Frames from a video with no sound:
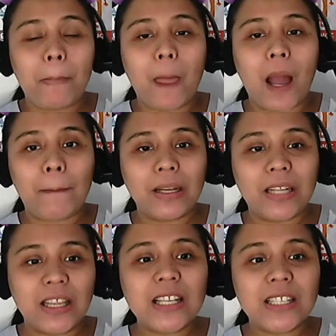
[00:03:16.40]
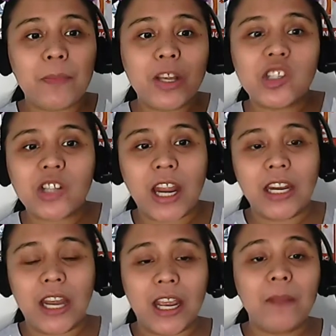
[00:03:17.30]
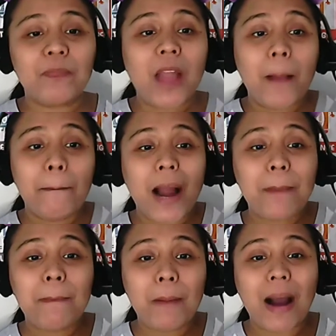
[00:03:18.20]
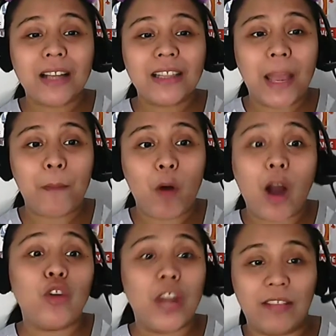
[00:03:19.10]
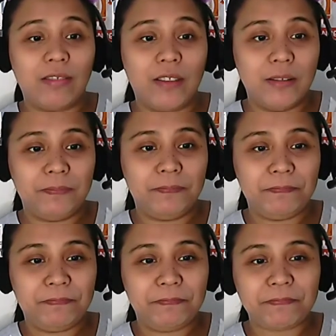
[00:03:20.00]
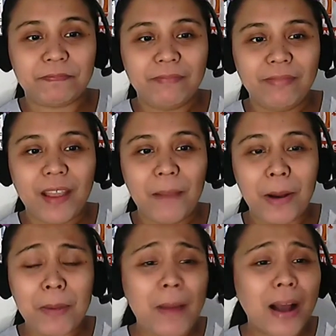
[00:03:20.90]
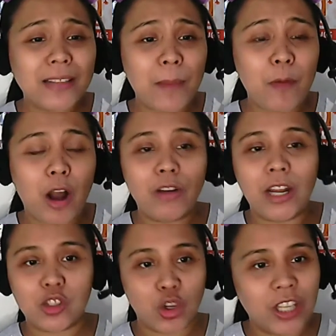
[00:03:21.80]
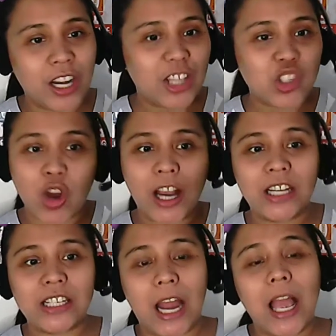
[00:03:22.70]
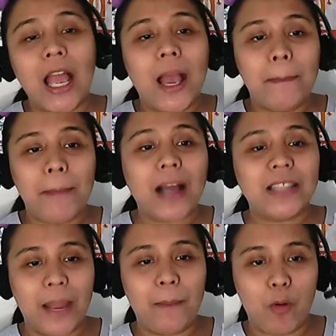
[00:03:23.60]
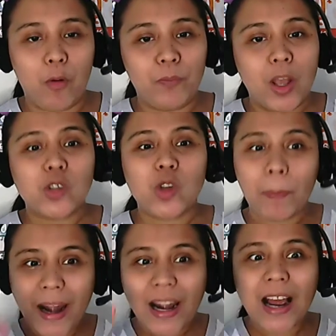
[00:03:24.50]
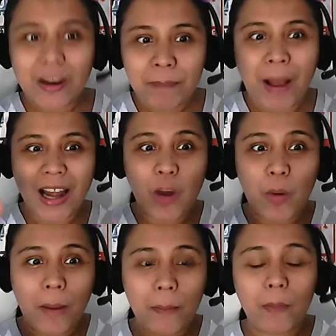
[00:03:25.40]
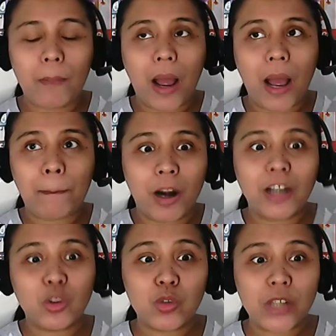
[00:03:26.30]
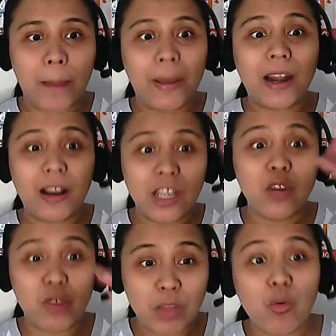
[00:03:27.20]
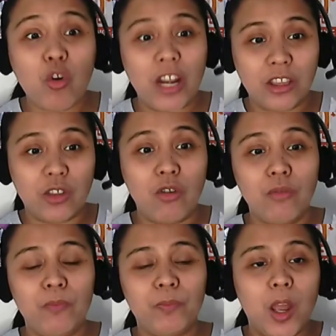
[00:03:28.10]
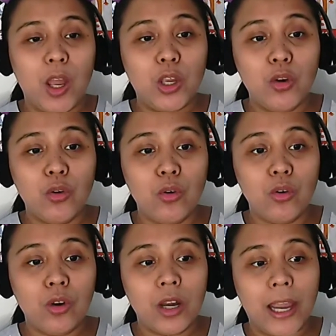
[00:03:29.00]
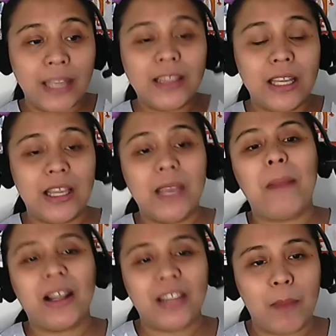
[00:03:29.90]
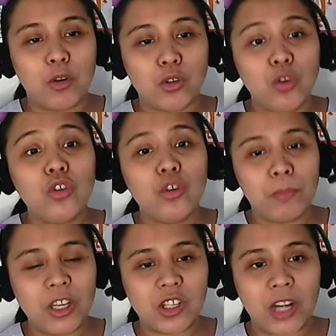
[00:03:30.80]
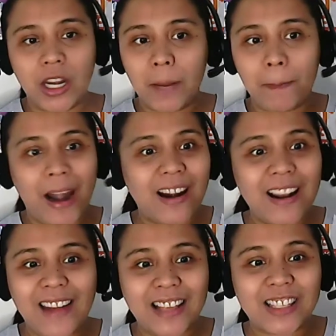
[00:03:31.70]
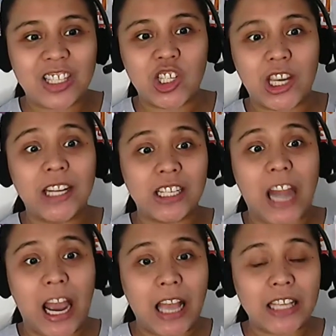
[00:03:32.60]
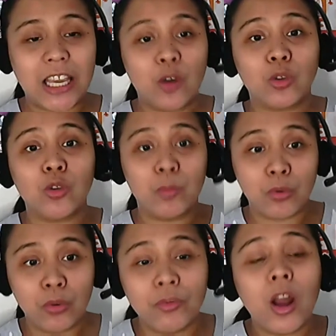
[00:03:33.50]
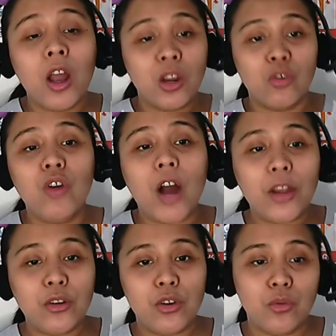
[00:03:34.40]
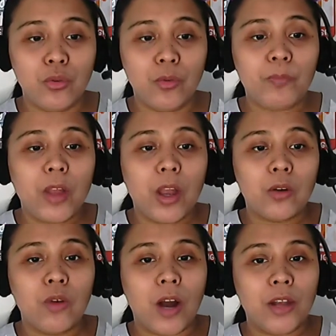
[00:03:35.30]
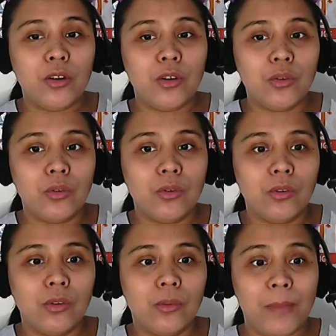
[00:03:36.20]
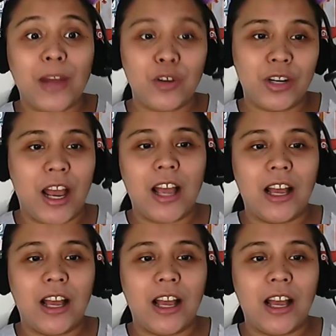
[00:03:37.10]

uh, pagdating sa bridge training, magmamak demo ka ulit. Magmamak demo ka ulit. So, diretso agad siya, mock demo. So, parang pangalawang uh, part 2 siya. Parang inulit mo ulit yung yung NTT Mac demo. So yun yung bridge training. Parang last chance siya sa iyo to prove kung ano yung kung ano yung meron ka.